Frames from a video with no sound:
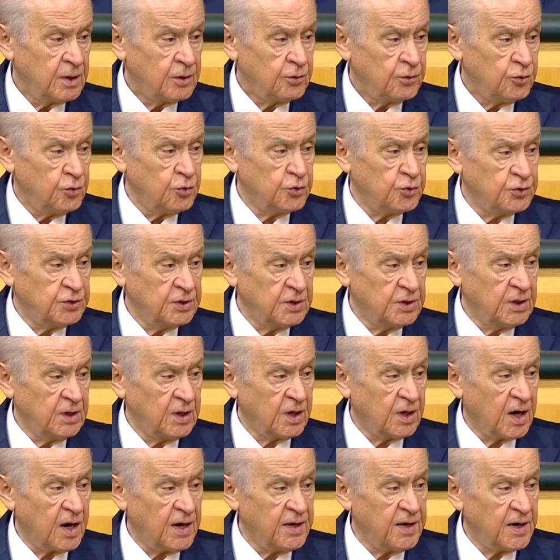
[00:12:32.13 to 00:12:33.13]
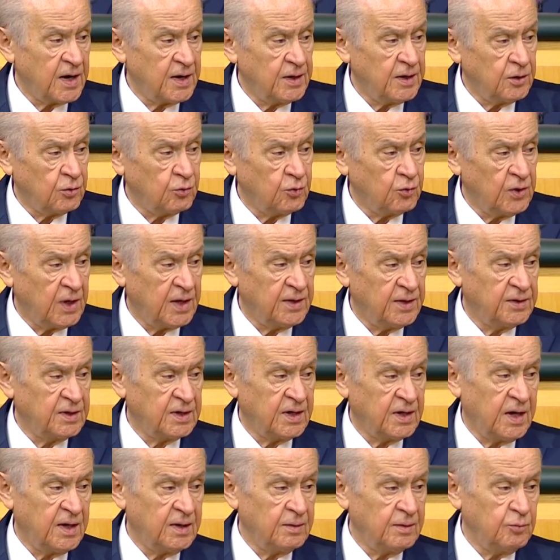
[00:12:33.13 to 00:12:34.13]
100 yıllık hayranlık
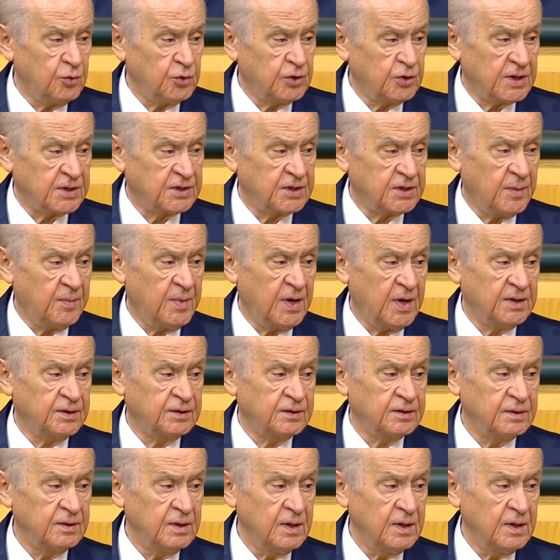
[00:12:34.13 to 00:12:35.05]
uyandıran müktesebat